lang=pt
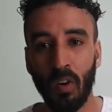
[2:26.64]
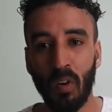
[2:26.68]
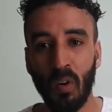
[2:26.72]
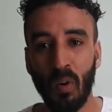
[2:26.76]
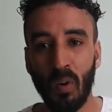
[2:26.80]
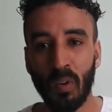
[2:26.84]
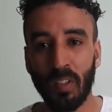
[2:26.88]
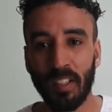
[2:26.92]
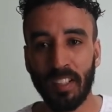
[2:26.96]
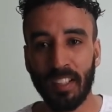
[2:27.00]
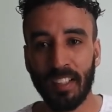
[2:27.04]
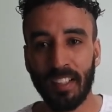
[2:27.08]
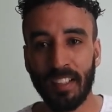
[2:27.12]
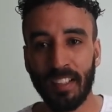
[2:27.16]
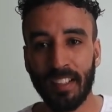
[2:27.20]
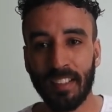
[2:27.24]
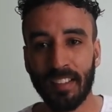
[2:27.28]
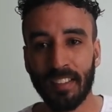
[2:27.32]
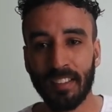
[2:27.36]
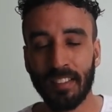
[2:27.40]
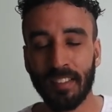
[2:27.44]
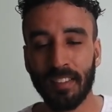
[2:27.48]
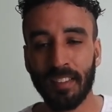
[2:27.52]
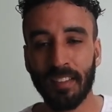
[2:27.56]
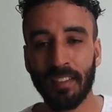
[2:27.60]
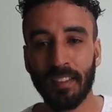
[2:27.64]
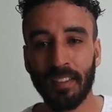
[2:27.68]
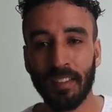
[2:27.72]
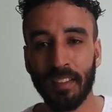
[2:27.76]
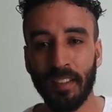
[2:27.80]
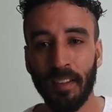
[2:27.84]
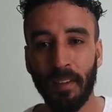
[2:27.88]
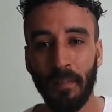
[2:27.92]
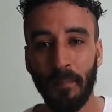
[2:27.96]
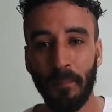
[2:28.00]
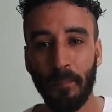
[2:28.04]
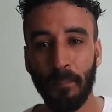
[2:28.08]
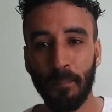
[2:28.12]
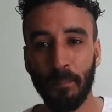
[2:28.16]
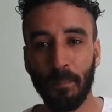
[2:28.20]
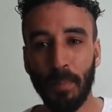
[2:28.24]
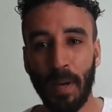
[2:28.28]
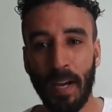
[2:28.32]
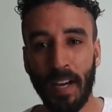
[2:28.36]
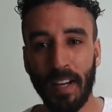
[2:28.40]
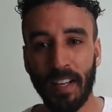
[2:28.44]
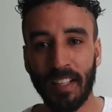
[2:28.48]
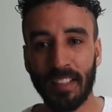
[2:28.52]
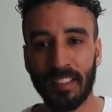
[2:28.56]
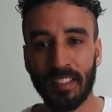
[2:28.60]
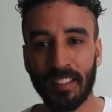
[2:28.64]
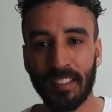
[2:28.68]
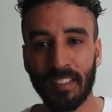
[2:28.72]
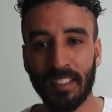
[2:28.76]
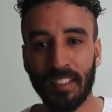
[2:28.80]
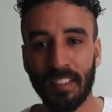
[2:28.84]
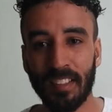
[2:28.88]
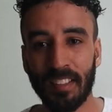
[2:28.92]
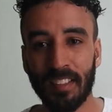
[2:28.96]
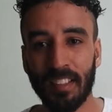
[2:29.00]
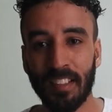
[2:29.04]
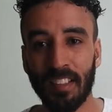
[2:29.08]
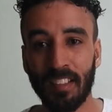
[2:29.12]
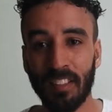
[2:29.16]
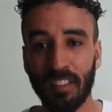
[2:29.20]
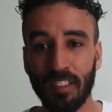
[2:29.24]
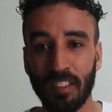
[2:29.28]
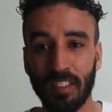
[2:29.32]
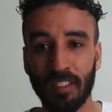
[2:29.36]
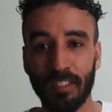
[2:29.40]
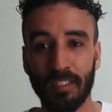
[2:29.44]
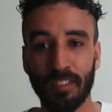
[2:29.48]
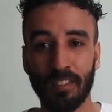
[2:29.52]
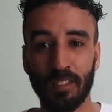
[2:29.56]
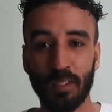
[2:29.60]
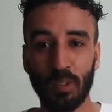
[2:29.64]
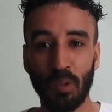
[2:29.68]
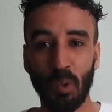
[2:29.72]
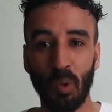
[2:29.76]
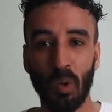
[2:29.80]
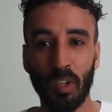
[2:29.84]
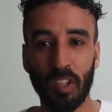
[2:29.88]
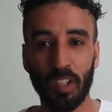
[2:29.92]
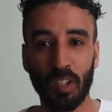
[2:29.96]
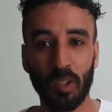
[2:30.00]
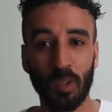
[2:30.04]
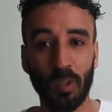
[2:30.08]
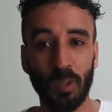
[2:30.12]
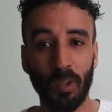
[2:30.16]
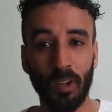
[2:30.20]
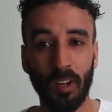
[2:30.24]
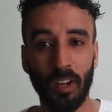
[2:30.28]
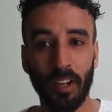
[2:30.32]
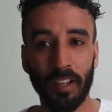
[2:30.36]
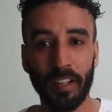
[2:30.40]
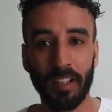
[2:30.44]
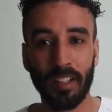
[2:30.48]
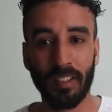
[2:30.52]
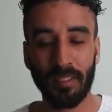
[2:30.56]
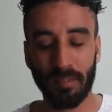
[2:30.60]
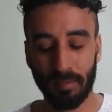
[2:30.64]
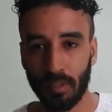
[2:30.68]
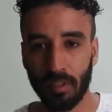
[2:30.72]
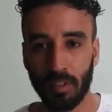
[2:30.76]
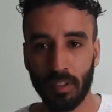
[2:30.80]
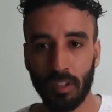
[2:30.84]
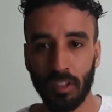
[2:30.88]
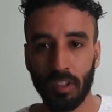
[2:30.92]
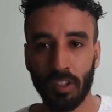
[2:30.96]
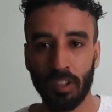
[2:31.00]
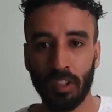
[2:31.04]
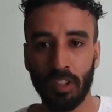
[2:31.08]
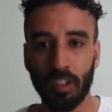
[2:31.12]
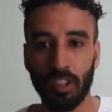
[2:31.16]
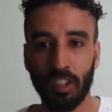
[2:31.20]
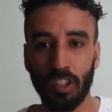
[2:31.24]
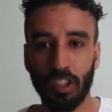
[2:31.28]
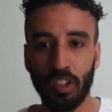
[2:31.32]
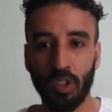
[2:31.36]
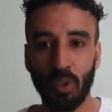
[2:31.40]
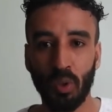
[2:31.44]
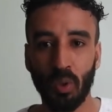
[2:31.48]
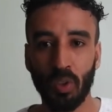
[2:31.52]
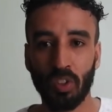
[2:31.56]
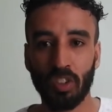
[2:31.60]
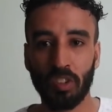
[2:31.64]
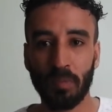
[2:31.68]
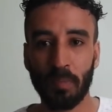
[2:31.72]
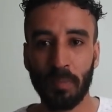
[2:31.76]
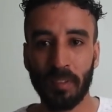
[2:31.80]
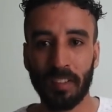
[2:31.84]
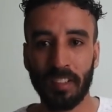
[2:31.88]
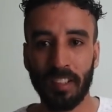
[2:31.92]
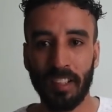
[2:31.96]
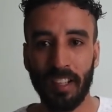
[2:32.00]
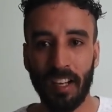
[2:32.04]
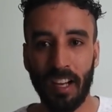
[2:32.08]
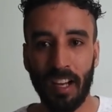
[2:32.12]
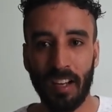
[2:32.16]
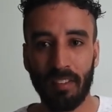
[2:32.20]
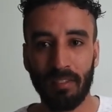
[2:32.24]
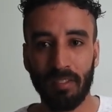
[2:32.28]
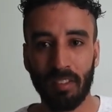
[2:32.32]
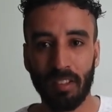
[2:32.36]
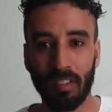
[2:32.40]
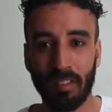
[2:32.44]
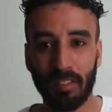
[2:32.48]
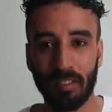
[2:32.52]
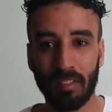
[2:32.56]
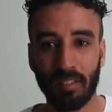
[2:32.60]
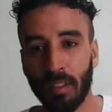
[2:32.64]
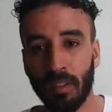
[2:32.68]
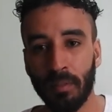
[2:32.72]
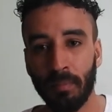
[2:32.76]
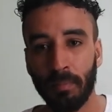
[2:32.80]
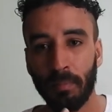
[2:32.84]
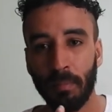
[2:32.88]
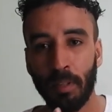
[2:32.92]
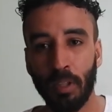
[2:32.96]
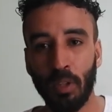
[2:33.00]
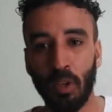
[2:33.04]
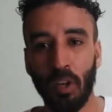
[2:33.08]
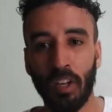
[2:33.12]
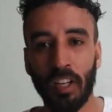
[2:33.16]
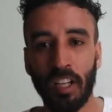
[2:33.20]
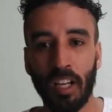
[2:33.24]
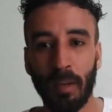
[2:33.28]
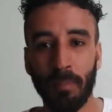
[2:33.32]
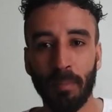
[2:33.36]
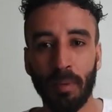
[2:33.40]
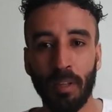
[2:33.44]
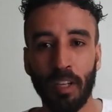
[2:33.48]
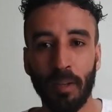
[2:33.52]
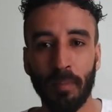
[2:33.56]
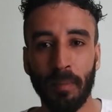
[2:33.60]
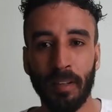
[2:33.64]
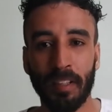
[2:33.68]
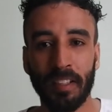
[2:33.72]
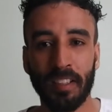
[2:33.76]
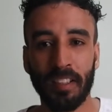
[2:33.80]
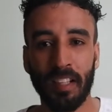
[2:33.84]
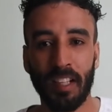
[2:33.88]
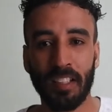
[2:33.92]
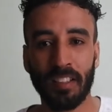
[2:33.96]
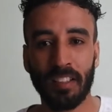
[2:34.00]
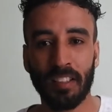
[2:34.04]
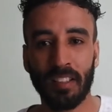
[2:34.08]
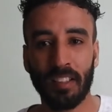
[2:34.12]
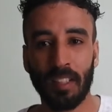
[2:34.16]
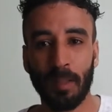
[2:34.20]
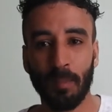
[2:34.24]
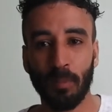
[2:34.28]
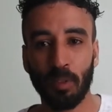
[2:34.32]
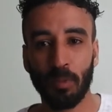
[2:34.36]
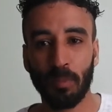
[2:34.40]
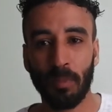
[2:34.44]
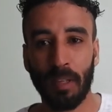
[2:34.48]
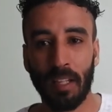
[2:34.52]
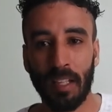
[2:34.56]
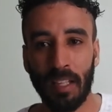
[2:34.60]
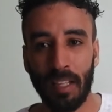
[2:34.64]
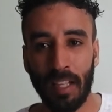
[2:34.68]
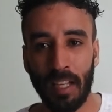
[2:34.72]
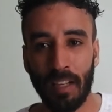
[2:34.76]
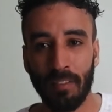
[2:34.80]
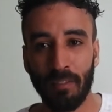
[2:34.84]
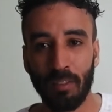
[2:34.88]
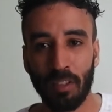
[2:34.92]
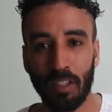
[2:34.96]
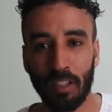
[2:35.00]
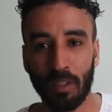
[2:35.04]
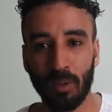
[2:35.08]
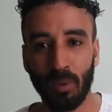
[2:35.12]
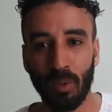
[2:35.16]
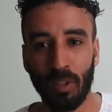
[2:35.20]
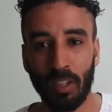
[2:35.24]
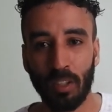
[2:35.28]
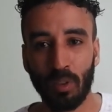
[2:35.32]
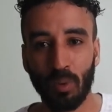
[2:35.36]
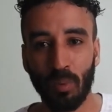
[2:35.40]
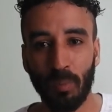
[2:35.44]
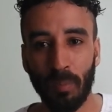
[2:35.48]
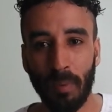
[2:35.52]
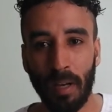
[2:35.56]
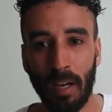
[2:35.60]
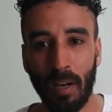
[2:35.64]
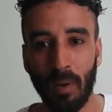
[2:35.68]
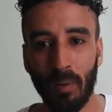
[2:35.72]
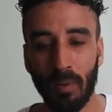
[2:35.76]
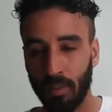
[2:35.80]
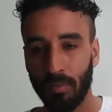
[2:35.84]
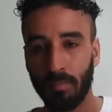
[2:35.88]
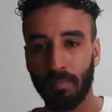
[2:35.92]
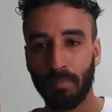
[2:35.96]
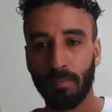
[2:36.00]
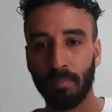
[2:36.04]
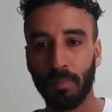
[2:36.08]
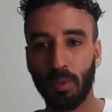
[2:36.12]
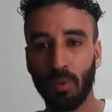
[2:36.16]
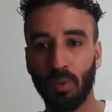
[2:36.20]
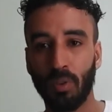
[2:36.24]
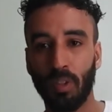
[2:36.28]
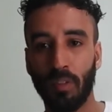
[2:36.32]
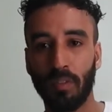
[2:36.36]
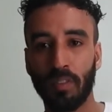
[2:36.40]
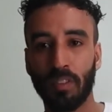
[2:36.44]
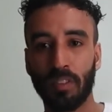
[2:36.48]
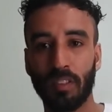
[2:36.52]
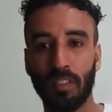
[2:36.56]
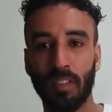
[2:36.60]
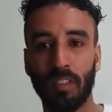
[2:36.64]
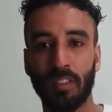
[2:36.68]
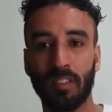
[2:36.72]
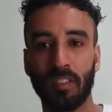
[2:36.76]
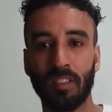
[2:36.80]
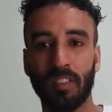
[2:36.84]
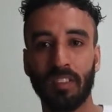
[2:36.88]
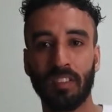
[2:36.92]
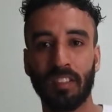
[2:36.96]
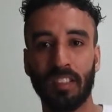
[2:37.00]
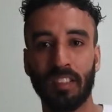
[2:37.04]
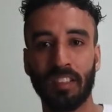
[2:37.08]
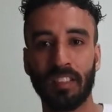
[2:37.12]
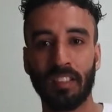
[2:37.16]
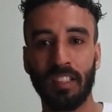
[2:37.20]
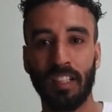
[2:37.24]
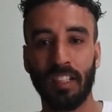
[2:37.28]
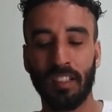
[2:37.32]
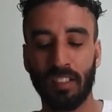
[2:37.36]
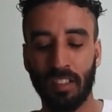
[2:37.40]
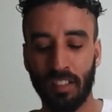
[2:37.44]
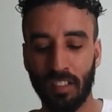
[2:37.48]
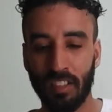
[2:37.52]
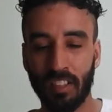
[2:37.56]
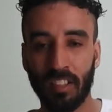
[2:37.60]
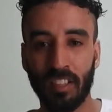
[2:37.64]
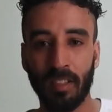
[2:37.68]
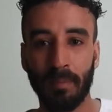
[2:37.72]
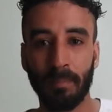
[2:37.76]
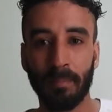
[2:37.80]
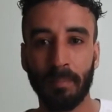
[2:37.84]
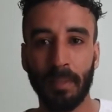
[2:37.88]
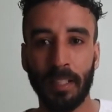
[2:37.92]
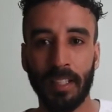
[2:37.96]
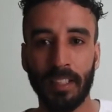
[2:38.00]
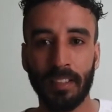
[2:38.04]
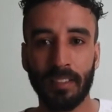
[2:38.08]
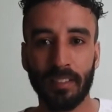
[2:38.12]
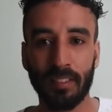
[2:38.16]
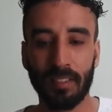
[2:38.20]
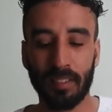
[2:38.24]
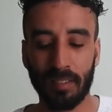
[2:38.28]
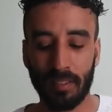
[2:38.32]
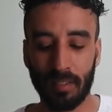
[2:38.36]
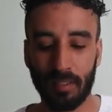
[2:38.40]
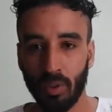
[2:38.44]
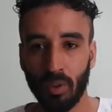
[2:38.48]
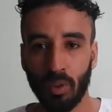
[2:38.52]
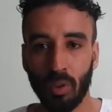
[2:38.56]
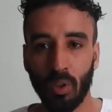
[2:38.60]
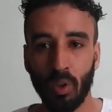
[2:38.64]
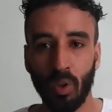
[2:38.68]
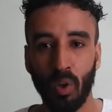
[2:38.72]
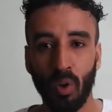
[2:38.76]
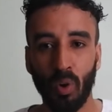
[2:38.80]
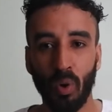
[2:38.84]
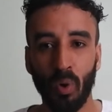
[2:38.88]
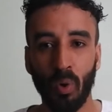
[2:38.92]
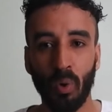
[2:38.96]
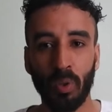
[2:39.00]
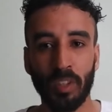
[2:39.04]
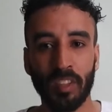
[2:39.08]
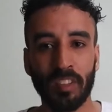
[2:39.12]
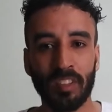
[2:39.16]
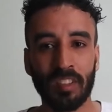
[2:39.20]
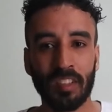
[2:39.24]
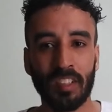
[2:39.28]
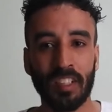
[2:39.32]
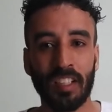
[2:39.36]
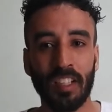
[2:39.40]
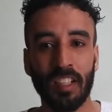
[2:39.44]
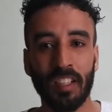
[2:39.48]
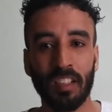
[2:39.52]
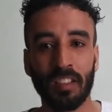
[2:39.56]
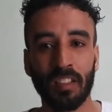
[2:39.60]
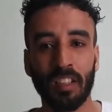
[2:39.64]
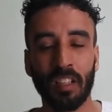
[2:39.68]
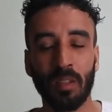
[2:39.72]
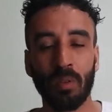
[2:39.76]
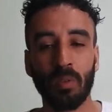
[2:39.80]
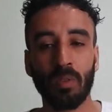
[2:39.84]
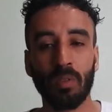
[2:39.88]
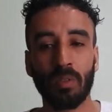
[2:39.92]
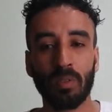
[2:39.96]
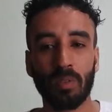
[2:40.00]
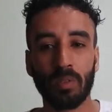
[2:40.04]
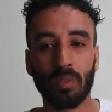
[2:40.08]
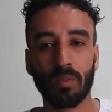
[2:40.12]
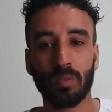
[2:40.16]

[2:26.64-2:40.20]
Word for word: Honeyland, Parasita Dor e Glória e Os Miseráveis. Melhor cabelo e maquiagem temos Malévola, Dona do Mal, 1917 de Sean Mendes, O Escândalo,